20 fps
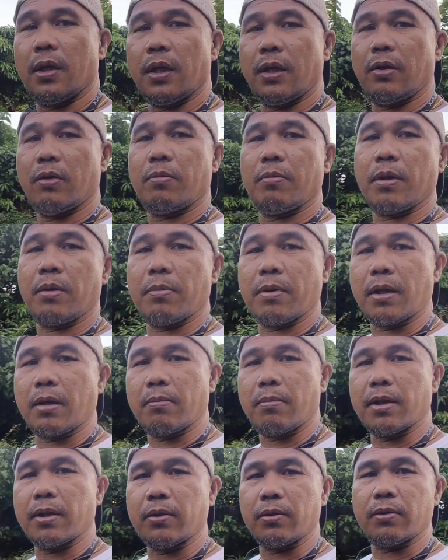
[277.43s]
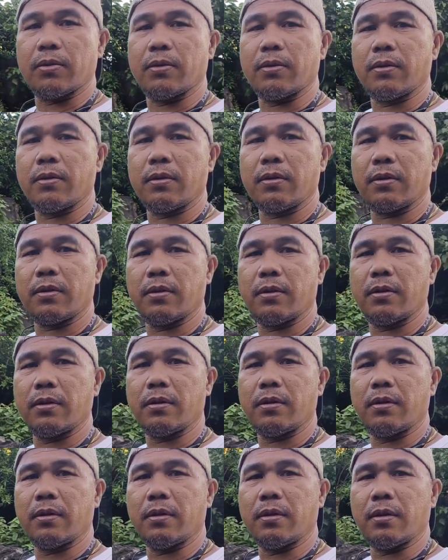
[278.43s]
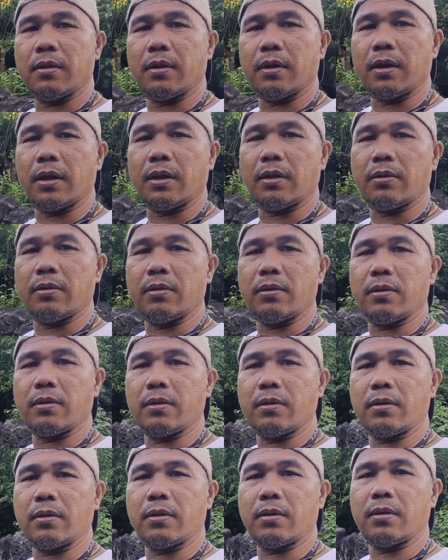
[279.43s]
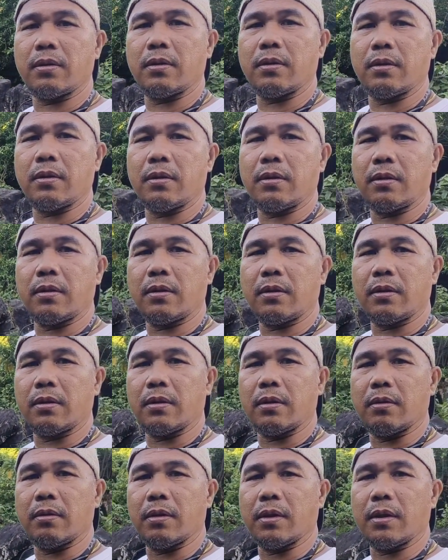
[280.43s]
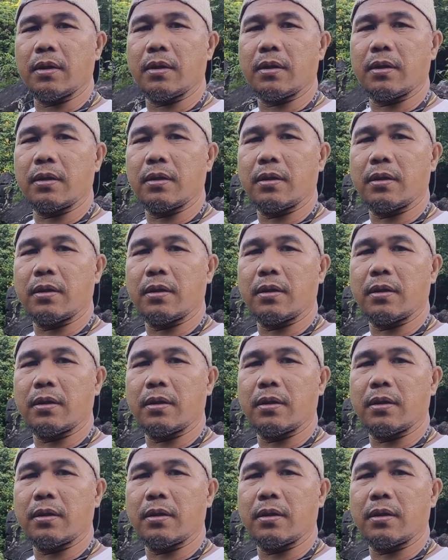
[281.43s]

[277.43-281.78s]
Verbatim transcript: Ayan o, oh, may mga bato o ayan o oh. diba?